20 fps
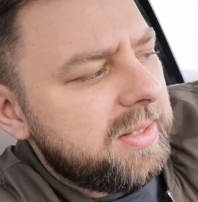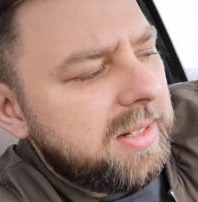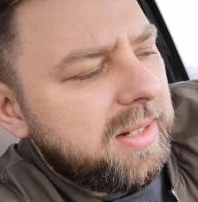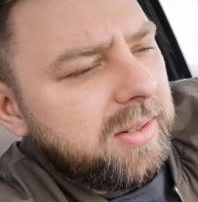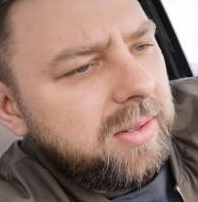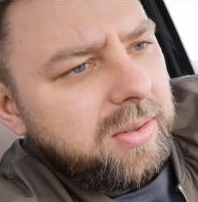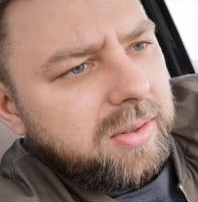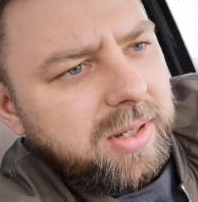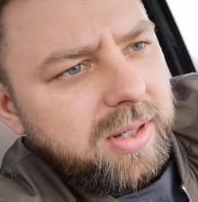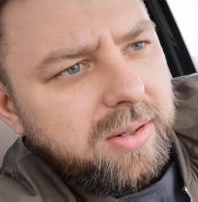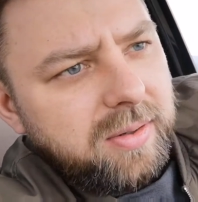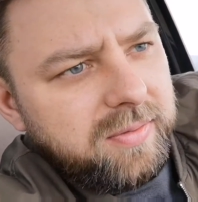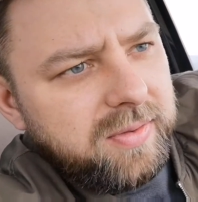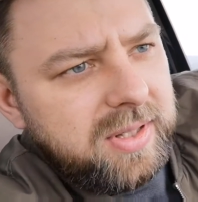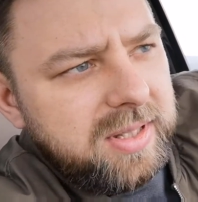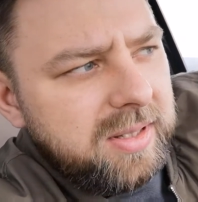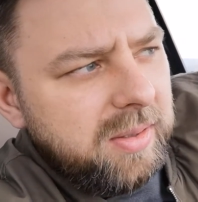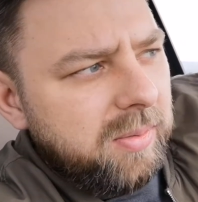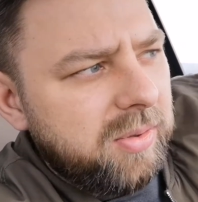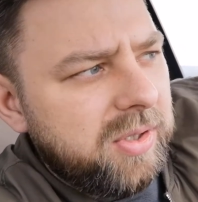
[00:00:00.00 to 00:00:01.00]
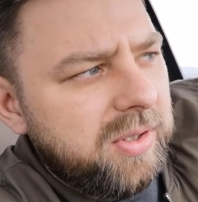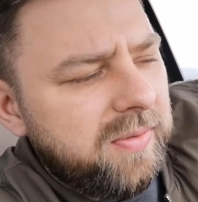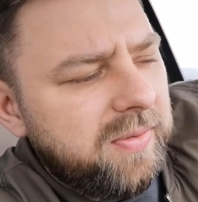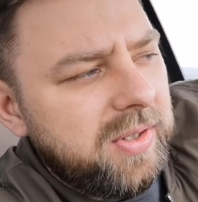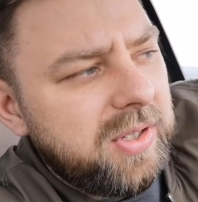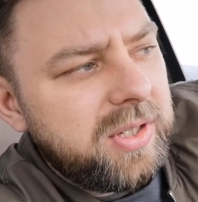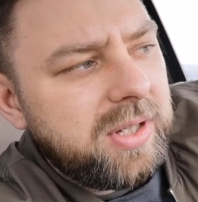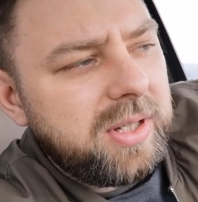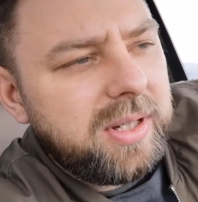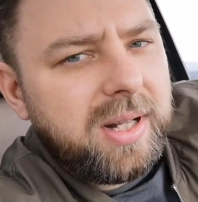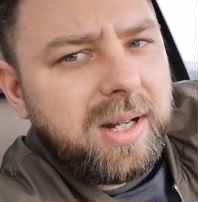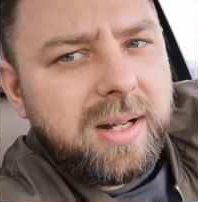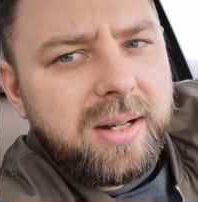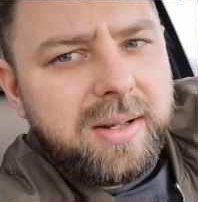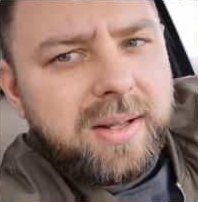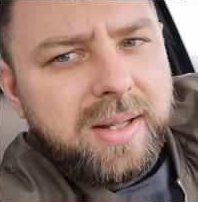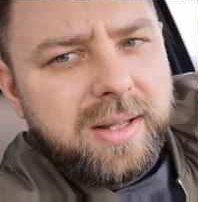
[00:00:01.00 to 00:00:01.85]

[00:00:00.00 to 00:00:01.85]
lekko kierownicą, oczywiście na,